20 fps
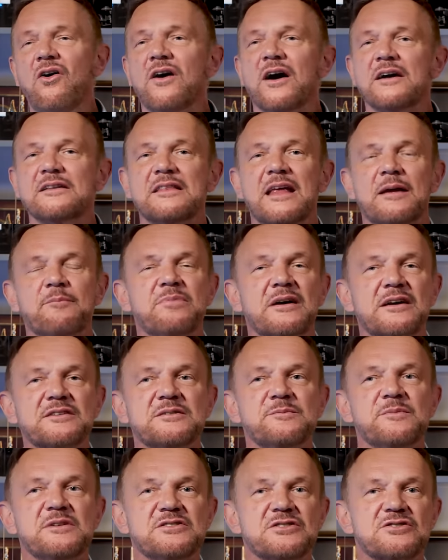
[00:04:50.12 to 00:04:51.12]
A
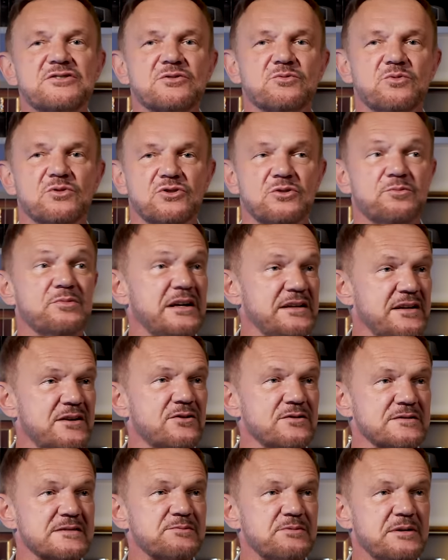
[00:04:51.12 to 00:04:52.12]
najbardziej mnie cieszyło to, bo ja nie
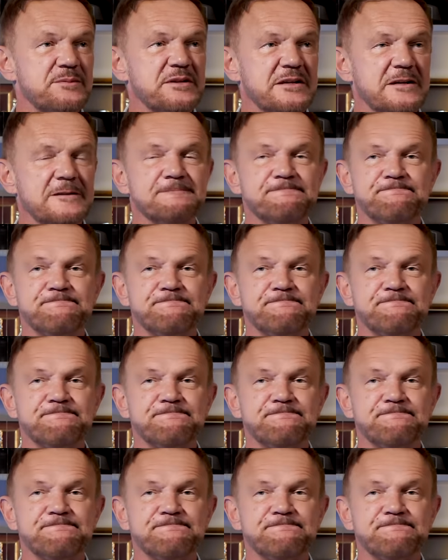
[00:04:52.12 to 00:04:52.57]
rosłem, nie?